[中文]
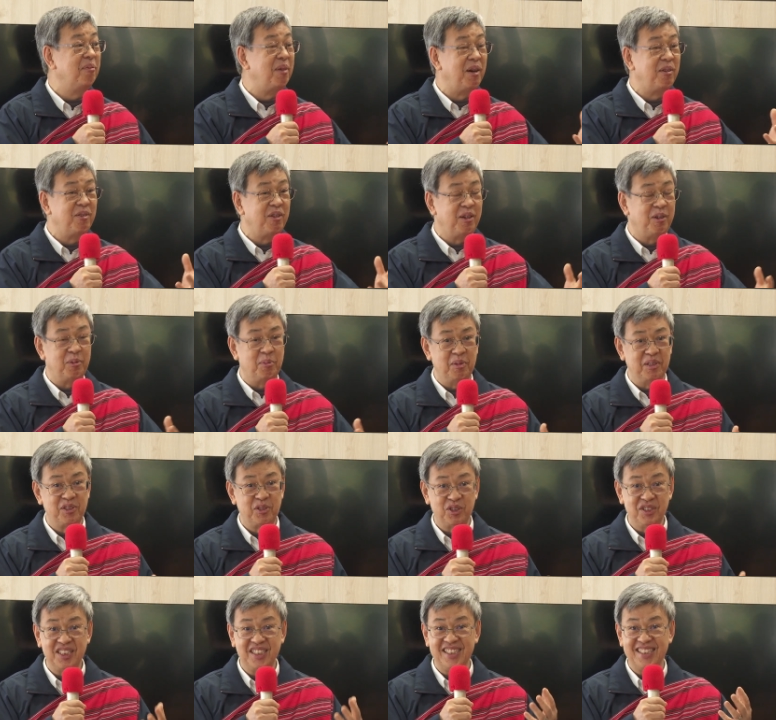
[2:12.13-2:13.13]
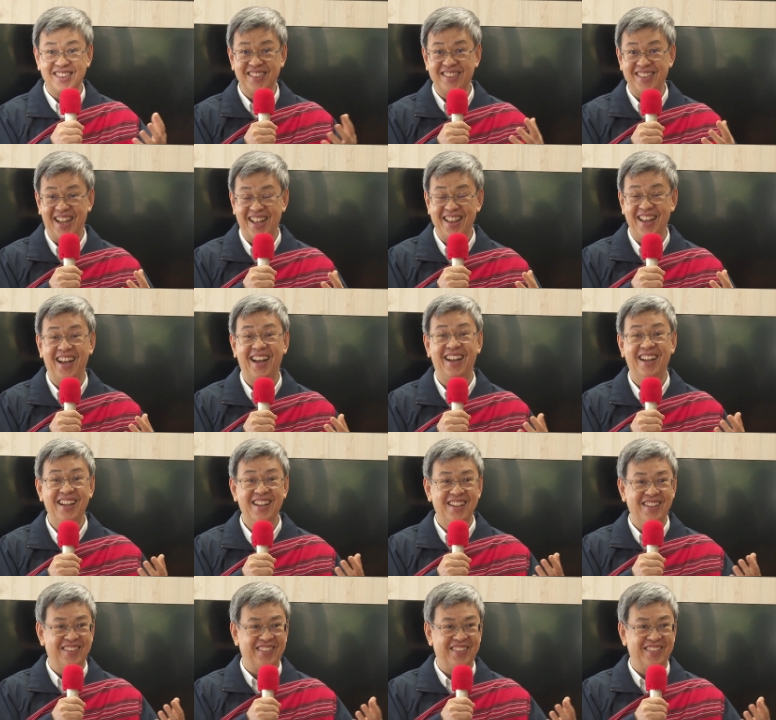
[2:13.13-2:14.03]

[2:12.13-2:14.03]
包括我们顺其自然啊，